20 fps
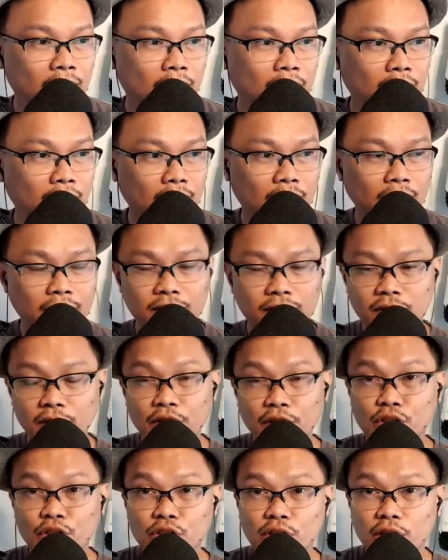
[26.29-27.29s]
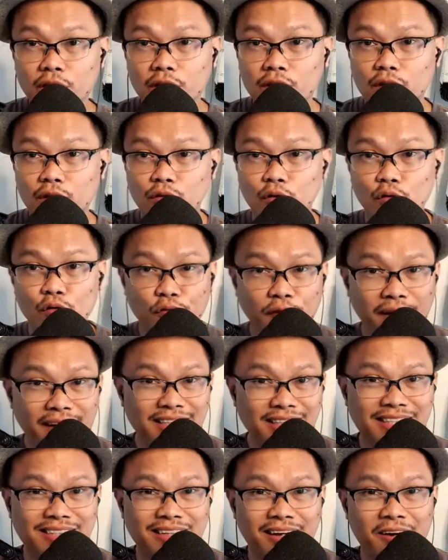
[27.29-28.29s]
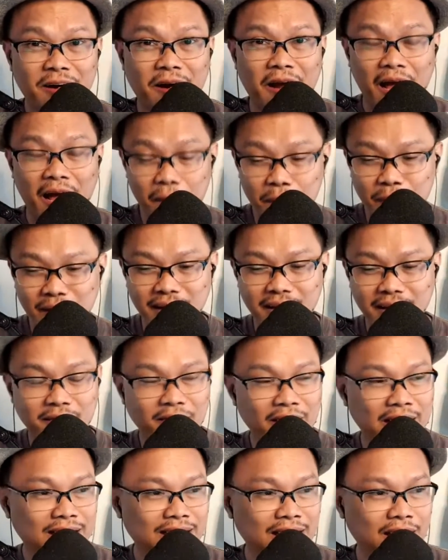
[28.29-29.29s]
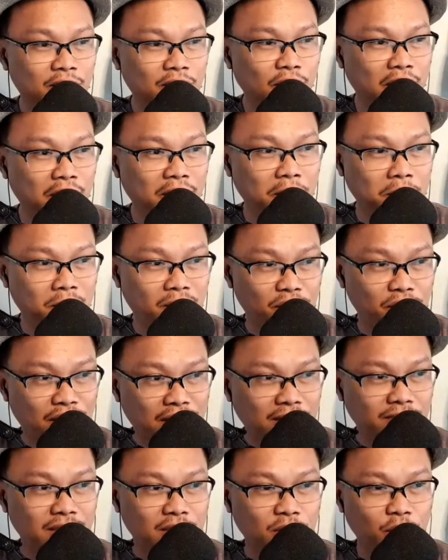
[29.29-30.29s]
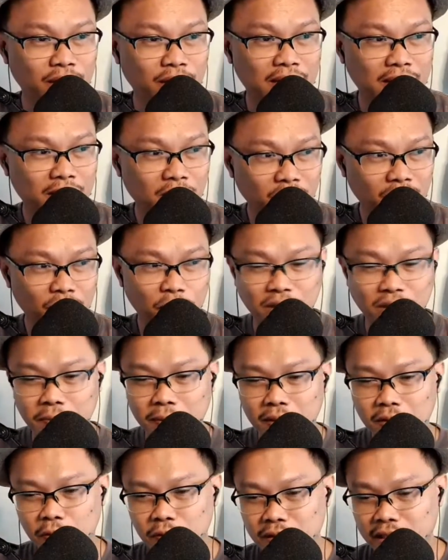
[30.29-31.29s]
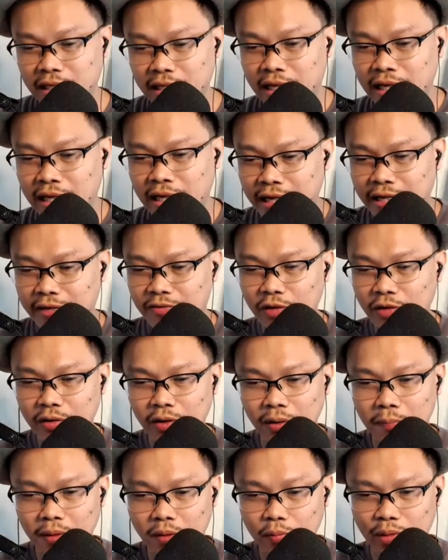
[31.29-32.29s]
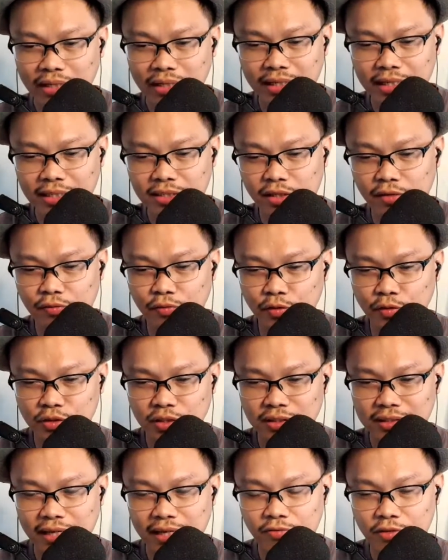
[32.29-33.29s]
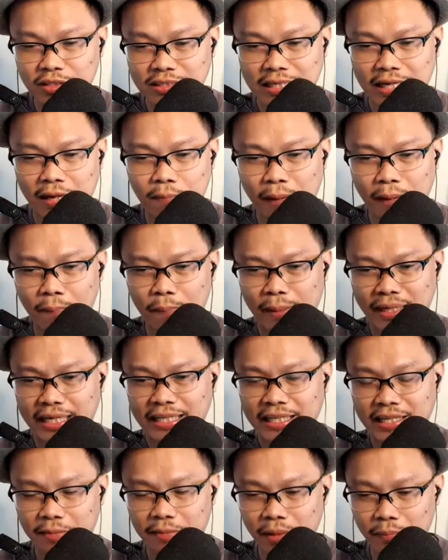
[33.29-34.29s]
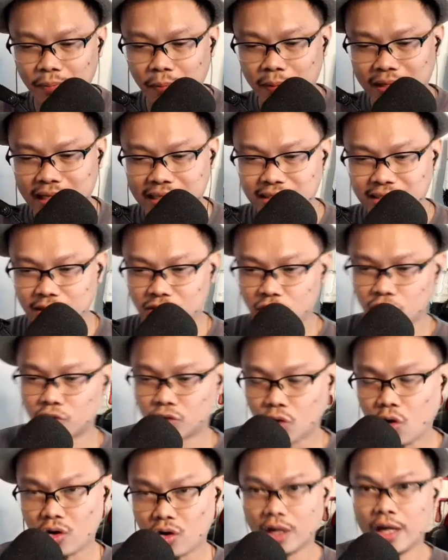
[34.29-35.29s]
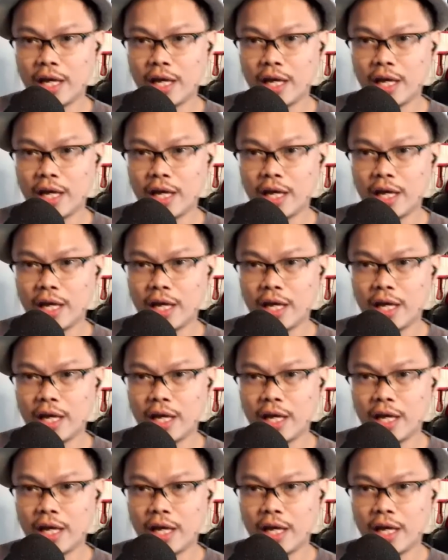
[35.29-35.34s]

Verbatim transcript: Uh, there's the two fights that are happening right now, round number five dito kay Inoue versus Maloney at round number 1 kay Gervonta Davis na nagpapakita ng mabibilis na suntok.